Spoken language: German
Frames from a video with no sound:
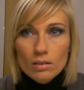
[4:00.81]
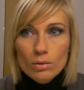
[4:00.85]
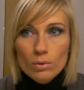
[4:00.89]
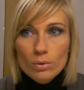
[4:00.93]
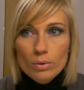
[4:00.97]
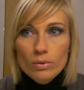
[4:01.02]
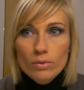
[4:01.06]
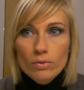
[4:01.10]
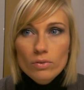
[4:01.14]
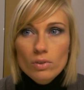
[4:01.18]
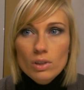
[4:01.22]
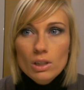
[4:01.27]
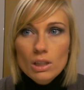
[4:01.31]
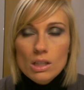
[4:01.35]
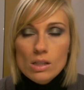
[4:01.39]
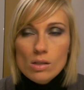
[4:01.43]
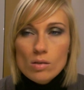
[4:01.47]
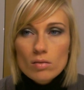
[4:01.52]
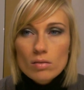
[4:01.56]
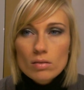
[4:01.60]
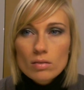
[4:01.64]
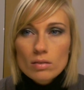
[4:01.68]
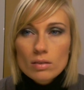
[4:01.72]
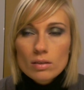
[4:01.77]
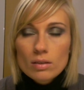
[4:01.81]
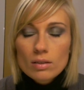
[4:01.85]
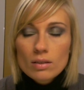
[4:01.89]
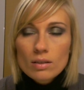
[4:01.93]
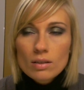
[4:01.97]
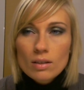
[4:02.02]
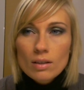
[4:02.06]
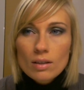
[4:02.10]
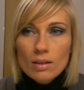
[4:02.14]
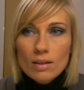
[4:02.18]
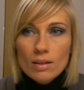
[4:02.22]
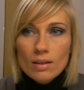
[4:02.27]
irgendwie und
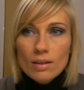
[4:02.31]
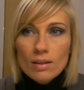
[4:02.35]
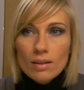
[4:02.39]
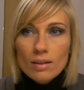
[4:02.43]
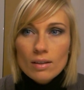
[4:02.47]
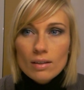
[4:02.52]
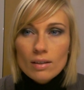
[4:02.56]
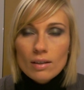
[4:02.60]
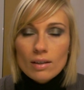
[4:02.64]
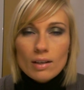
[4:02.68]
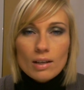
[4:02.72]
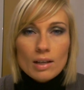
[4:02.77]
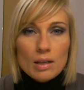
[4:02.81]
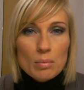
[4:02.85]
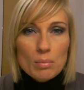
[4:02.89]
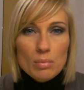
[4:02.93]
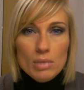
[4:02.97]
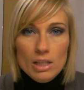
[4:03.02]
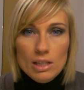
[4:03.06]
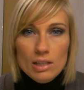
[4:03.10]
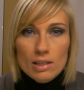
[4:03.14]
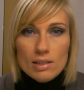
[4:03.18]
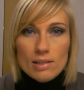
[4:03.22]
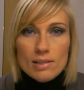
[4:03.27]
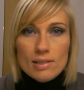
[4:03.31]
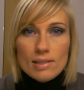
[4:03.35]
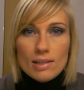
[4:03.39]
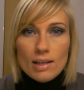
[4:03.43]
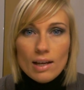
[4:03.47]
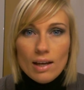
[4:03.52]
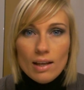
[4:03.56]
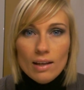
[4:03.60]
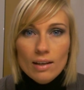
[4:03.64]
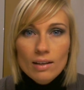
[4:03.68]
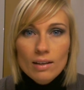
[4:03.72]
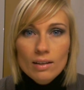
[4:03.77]
der Kamin ist
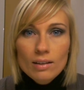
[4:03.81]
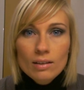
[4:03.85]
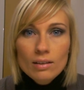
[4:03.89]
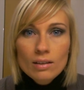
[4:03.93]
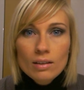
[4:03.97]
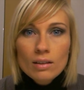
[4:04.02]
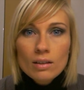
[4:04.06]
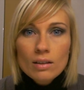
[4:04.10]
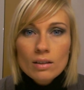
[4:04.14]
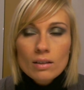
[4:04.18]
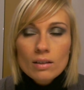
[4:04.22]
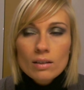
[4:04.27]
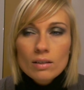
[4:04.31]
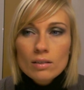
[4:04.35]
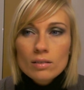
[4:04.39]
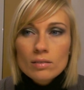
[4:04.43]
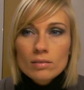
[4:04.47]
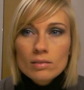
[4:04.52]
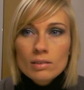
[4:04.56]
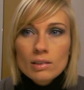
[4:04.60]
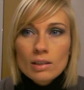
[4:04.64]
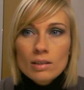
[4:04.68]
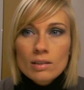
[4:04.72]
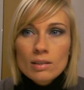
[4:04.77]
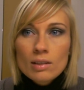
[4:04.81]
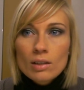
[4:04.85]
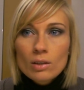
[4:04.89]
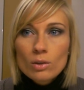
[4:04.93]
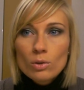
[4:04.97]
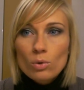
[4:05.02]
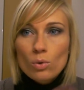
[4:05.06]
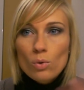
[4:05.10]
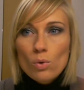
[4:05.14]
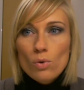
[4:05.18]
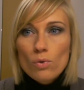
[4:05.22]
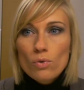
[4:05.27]
an und dann der
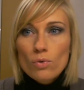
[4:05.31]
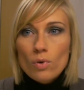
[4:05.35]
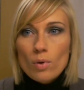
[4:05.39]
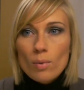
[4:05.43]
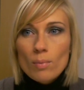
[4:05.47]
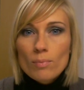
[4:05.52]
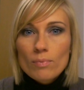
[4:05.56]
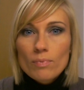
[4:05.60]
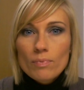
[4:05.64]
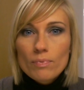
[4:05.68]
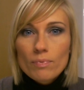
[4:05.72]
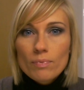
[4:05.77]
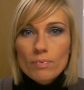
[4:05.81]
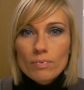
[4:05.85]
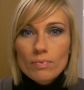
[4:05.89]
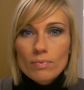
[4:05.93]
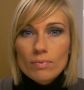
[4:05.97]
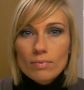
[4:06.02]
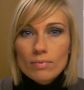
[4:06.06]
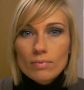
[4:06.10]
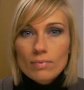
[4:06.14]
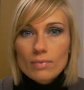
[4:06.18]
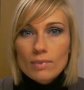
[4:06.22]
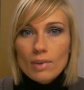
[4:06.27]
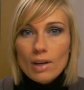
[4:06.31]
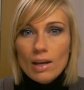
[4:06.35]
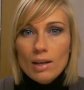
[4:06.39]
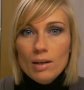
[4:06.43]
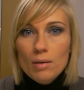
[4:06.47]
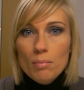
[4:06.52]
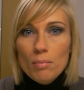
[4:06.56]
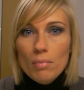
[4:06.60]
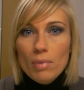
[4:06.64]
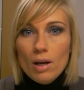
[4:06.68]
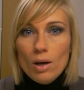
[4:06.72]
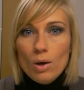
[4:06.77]
Geruch vom
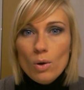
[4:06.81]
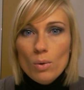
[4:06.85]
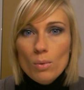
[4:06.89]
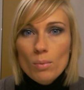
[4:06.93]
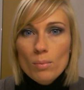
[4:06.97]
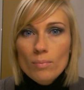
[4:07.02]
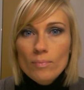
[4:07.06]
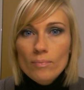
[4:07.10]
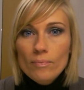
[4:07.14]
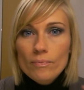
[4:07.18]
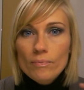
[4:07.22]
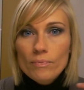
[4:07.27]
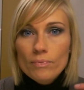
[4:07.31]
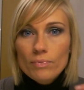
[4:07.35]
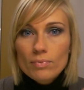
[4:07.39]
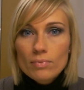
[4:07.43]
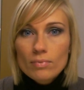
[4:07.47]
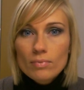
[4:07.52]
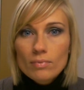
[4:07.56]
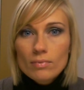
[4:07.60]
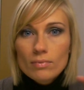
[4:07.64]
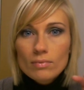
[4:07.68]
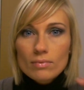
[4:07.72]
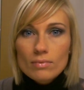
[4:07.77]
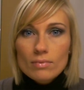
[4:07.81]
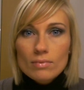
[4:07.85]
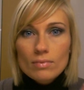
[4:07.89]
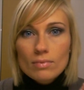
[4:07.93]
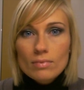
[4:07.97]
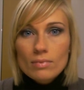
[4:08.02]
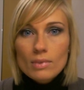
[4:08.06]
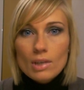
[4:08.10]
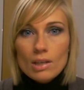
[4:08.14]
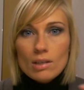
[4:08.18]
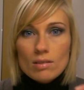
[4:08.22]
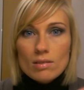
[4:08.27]
Tannenbaum,
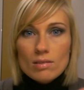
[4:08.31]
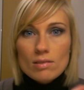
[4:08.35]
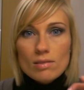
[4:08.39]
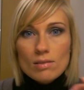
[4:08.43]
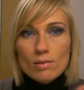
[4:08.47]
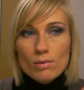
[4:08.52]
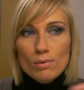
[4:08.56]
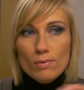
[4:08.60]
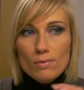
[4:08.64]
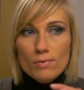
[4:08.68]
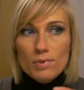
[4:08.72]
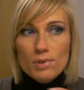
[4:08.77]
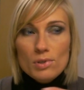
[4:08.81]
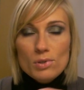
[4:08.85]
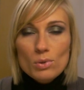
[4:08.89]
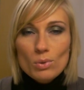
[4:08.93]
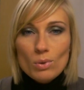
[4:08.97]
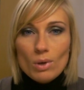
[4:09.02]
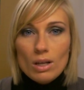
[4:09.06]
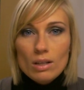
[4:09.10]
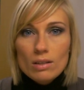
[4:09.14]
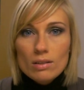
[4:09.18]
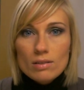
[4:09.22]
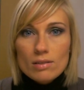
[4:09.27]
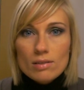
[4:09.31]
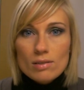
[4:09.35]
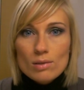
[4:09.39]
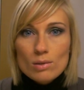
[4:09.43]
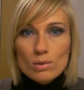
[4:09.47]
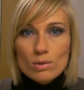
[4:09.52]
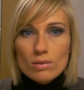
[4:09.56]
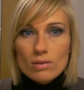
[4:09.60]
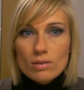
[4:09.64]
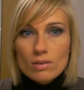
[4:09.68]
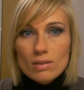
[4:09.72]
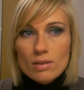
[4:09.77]
das irgendwie so
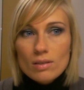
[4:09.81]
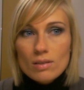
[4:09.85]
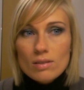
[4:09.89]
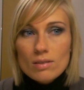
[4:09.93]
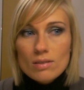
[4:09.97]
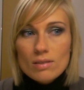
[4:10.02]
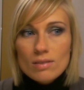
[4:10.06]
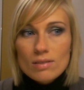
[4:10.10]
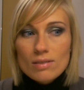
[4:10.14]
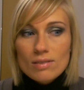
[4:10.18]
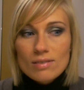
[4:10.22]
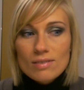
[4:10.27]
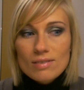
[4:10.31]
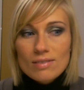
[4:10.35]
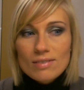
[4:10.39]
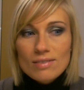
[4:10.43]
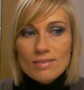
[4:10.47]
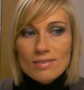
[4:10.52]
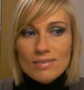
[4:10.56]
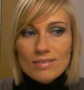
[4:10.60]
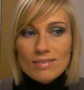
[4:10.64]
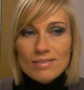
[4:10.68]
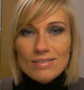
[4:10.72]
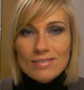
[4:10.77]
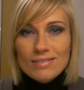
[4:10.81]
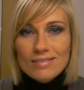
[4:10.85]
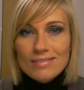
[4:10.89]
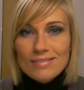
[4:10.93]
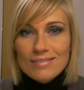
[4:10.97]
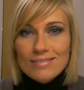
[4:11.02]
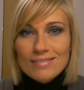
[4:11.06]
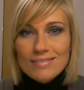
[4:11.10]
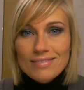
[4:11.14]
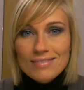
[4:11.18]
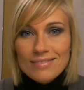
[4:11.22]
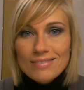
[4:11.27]
alles, das ist,
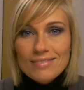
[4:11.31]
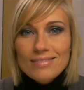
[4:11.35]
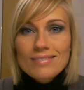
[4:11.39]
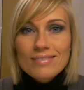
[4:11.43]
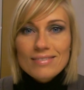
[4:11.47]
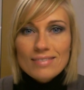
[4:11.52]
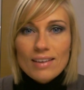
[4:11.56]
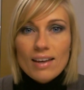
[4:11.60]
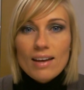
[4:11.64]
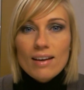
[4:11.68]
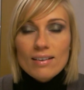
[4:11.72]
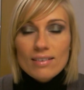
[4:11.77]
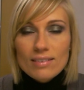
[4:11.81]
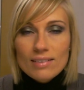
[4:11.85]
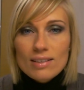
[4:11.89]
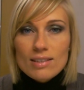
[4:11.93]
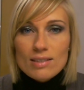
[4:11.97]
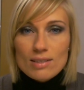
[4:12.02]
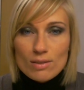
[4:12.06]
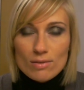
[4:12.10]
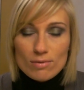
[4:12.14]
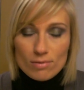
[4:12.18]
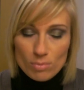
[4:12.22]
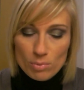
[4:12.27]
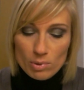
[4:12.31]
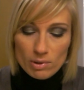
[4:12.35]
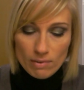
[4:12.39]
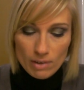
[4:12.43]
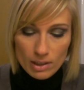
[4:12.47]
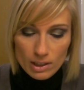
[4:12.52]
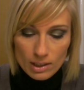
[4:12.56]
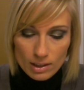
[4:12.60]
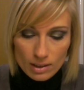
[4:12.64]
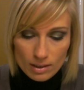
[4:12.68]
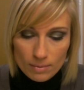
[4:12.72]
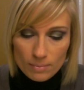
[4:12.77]
ja, das ist für mich
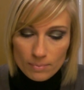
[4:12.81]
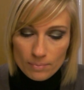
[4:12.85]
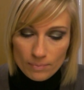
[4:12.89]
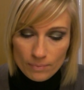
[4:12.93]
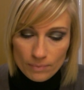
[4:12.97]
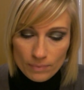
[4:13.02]
Weihnachten.